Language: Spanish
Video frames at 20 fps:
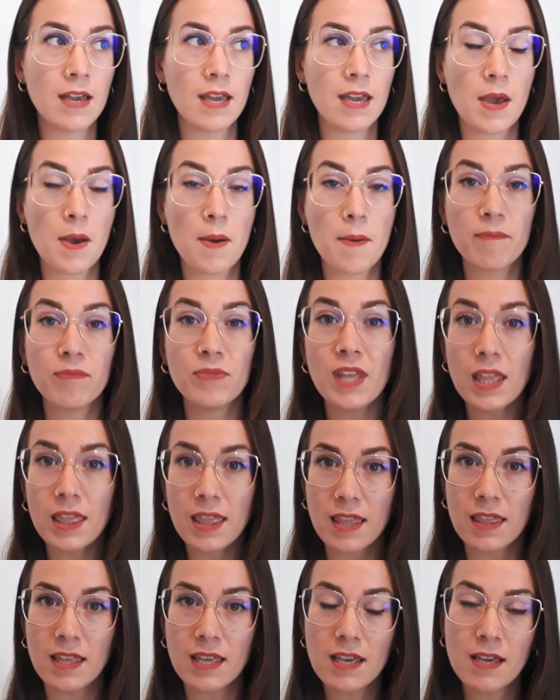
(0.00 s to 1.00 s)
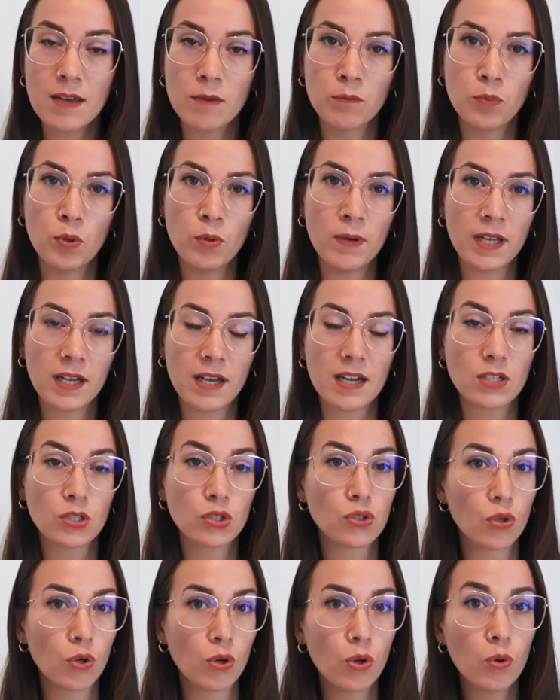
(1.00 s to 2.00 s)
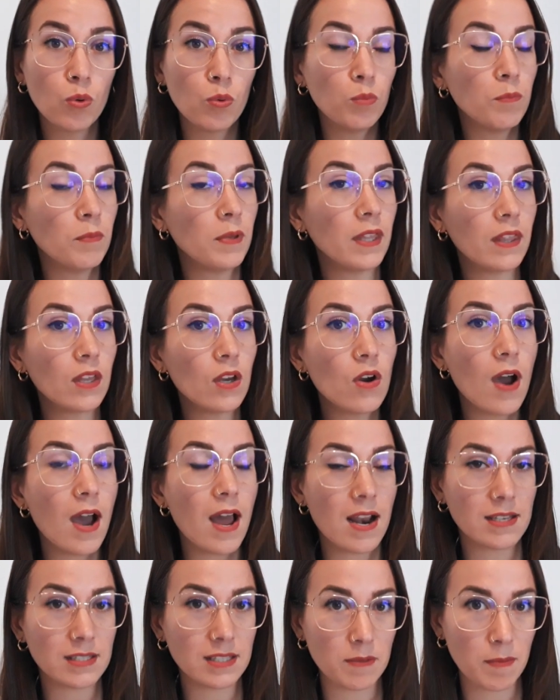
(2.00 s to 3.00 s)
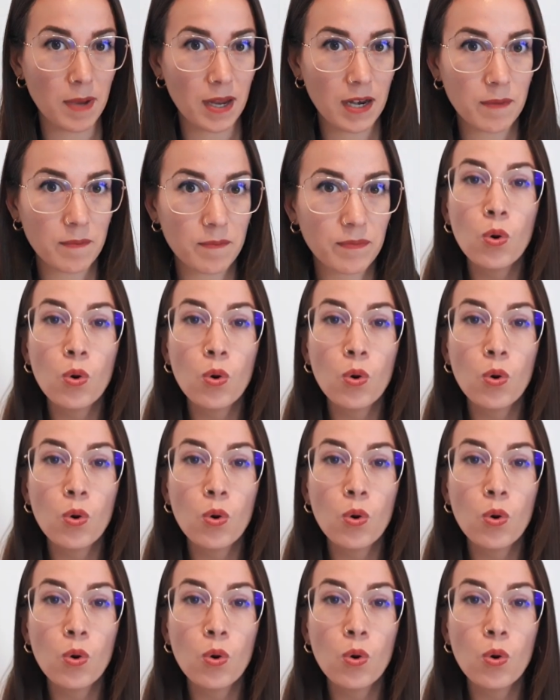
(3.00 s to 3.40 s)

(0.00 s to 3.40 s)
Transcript: eh, decidí publicar solo un vídeo a la semana.